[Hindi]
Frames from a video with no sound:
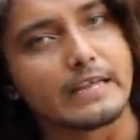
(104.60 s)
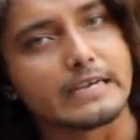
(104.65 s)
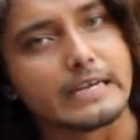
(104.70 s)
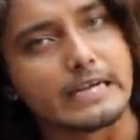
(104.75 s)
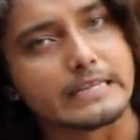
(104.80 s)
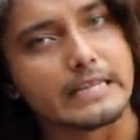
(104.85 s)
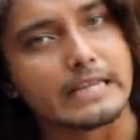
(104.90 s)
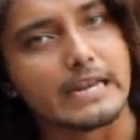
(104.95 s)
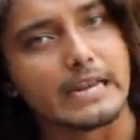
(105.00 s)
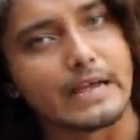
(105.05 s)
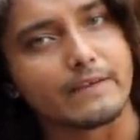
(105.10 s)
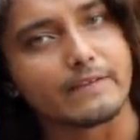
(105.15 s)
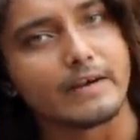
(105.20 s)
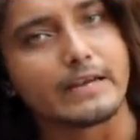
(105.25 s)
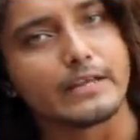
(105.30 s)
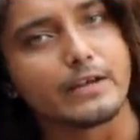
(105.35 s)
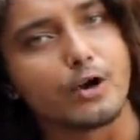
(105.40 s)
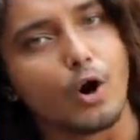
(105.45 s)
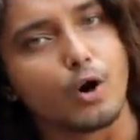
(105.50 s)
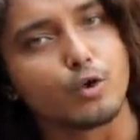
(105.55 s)
है खतरनाक
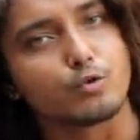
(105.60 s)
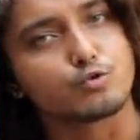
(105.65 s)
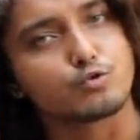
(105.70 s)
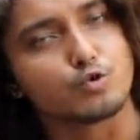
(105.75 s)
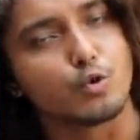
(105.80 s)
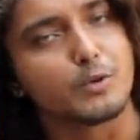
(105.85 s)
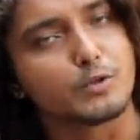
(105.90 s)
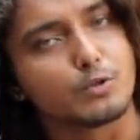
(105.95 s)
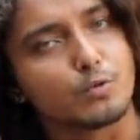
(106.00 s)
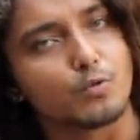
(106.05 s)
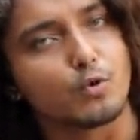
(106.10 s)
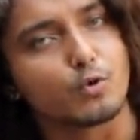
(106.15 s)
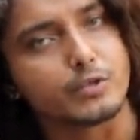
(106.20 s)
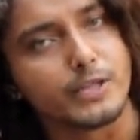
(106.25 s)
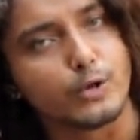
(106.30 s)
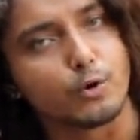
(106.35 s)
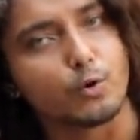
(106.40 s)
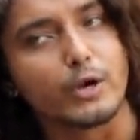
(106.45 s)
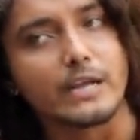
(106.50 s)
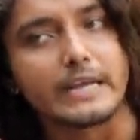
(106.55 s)
वाली और उसको भी तुम लोग
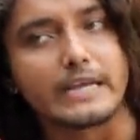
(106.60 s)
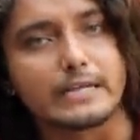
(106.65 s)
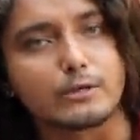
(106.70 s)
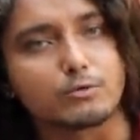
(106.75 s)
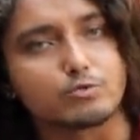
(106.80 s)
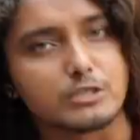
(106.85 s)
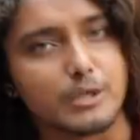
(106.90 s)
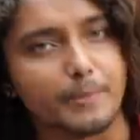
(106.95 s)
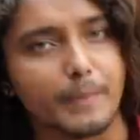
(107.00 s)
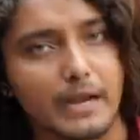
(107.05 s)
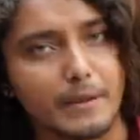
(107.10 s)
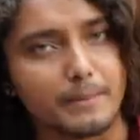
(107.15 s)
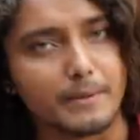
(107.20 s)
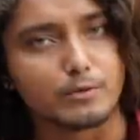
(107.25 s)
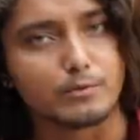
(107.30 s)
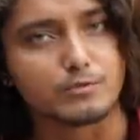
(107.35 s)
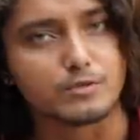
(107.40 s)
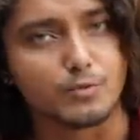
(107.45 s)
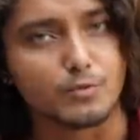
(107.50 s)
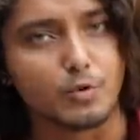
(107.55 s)
देखोगे लेकिन उससे पहले
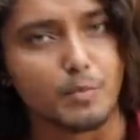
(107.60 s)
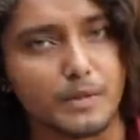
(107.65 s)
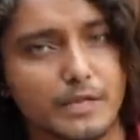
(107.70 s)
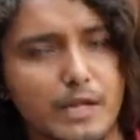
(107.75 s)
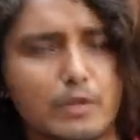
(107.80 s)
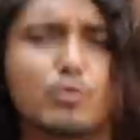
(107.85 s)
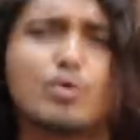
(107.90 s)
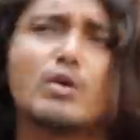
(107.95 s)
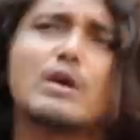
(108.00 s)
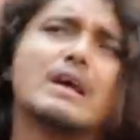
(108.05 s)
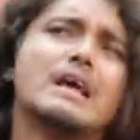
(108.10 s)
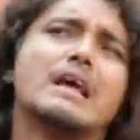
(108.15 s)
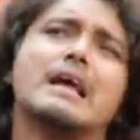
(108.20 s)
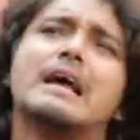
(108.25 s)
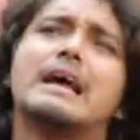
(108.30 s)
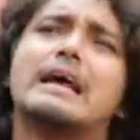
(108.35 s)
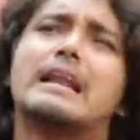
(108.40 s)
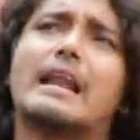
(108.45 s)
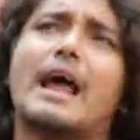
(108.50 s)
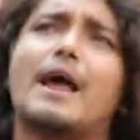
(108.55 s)
मैं तुम सबको बता दूँ
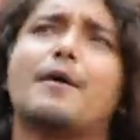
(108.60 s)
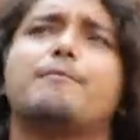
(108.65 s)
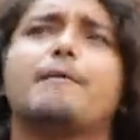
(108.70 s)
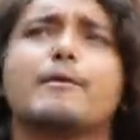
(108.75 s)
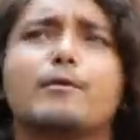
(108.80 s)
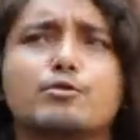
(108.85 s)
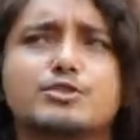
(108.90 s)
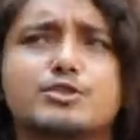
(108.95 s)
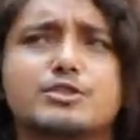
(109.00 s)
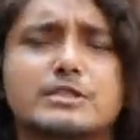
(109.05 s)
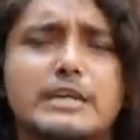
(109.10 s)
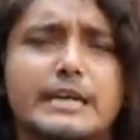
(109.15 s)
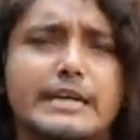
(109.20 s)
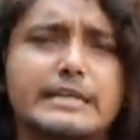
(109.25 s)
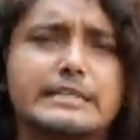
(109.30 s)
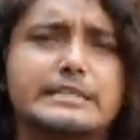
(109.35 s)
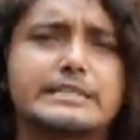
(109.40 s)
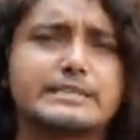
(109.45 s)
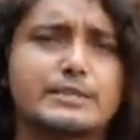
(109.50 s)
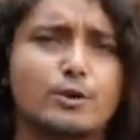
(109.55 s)
लाइफ में कुछ
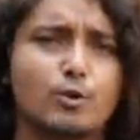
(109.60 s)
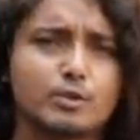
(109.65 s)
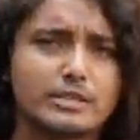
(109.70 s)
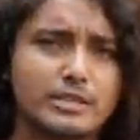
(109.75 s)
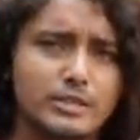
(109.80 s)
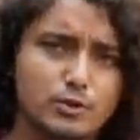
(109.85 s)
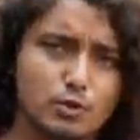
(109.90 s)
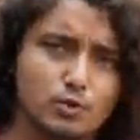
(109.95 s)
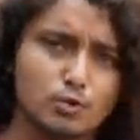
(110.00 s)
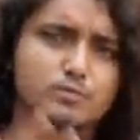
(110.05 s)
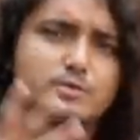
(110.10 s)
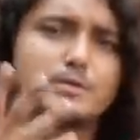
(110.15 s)
सर्टेन चीज़ें होती है जो तुम